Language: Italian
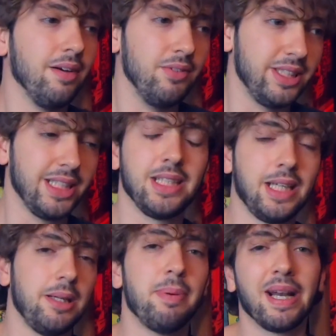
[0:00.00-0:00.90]
vedrete
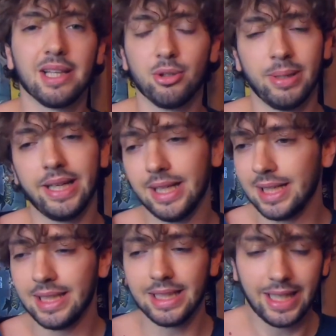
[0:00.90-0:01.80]
che ne parlano bene e
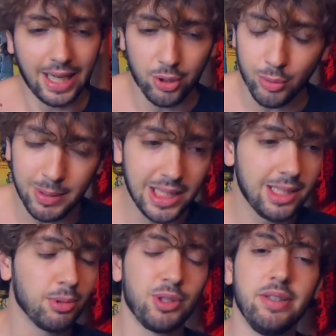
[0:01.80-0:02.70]
elencheranno i
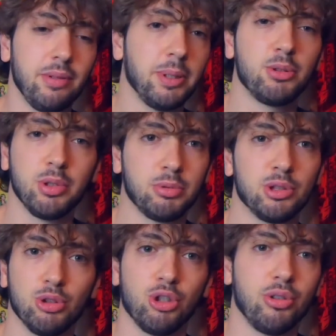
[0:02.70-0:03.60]
mille motivi per cui
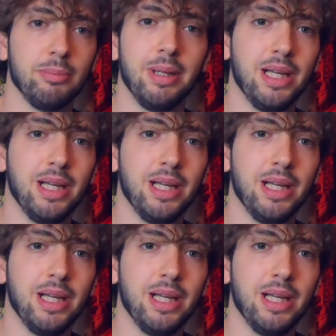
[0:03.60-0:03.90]
questo gioco è